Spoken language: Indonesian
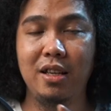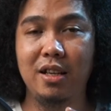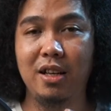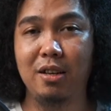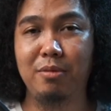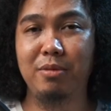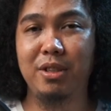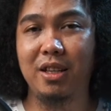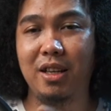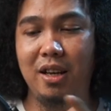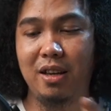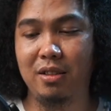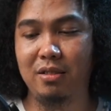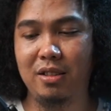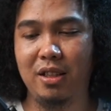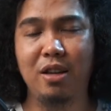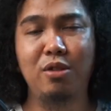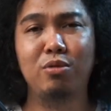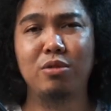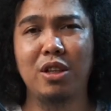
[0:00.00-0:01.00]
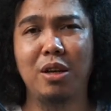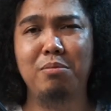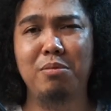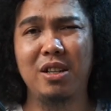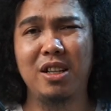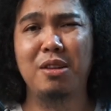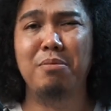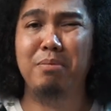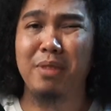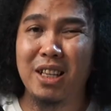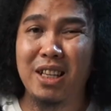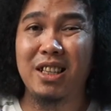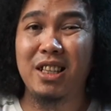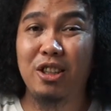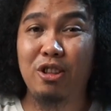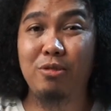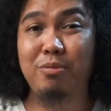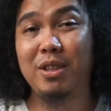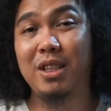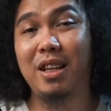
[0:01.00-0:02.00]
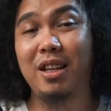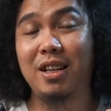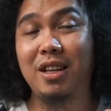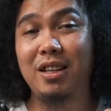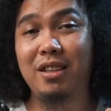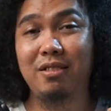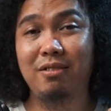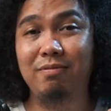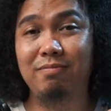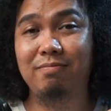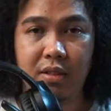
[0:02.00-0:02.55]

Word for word: kalian bisa yang sambil ngemil gitu misalkan